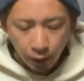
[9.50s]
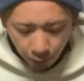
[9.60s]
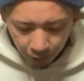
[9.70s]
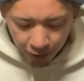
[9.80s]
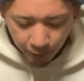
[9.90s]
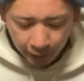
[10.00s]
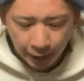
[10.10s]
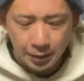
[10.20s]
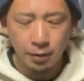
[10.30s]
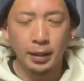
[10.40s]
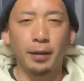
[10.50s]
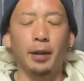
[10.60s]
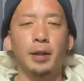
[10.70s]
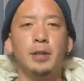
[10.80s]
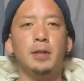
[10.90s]
こんにちは、インディーズの拓
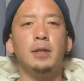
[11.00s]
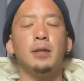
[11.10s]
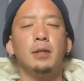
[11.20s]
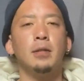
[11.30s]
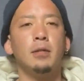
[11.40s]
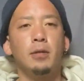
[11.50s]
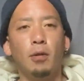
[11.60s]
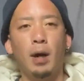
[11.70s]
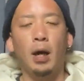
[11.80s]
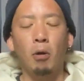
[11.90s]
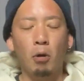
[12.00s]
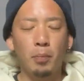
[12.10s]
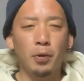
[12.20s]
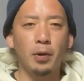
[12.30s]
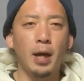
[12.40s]
也です。今日は
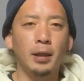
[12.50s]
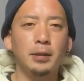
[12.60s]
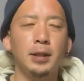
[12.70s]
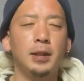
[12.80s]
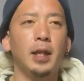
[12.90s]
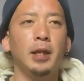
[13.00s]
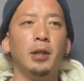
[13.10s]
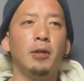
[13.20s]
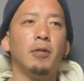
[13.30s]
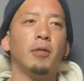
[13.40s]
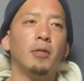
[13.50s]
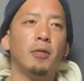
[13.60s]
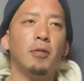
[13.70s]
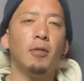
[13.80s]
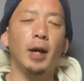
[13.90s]
GoPro のアクセサリーの
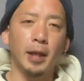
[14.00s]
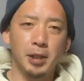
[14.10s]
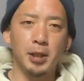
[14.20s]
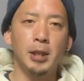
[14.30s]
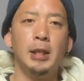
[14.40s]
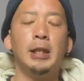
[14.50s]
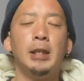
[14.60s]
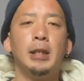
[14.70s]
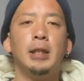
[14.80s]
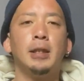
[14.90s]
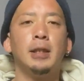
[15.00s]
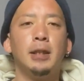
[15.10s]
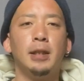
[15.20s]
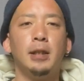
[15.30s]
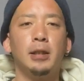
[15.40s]
お話、
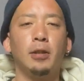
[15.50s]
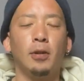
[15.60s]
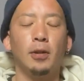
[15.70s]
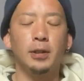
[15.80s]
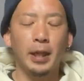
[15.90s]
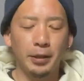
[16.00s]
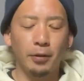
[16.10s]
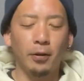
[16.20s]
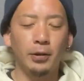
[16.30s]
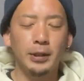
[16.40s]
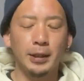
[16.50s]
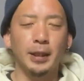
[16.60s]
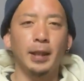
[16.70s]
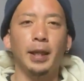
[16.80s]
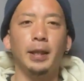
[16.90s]
えっ、ー、と、再度させ
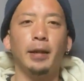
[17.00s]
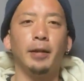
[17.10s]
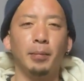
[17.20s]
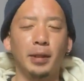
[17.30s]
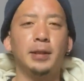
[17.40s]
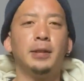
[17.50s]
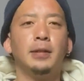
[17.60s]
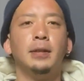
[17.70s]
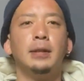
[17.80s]
ていただきます。